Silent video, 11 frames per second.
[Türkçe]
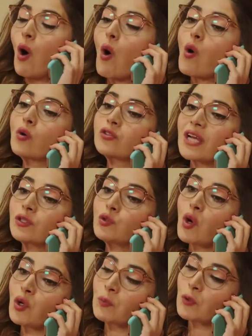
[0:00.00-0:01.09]
Olcan
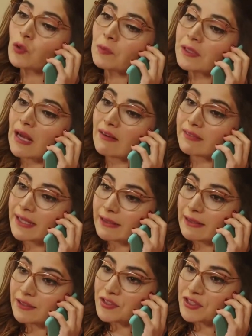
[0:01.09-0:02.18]
çok büyük bir kavgaya
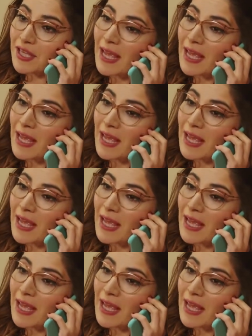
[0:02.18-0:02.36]
karıştı.